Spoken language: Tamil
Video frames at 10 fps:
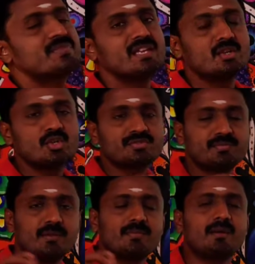
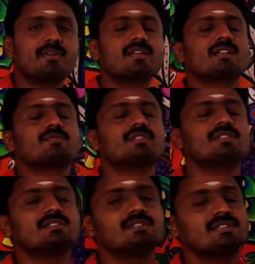எண்டோஸ்பம் அப்படிங்கிறது வந்து
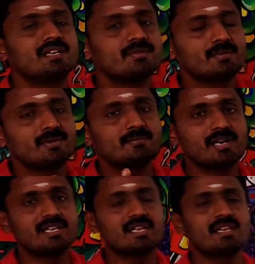இட் வில் பி
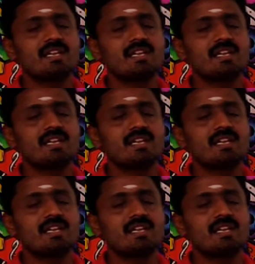பல்கி